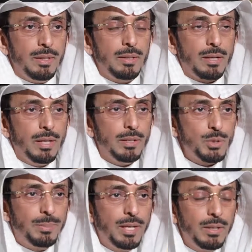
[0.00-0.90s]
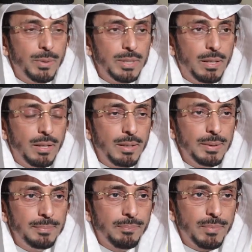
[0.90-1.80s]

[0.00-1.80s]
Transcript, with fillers: إن الله سبحانه وتعالى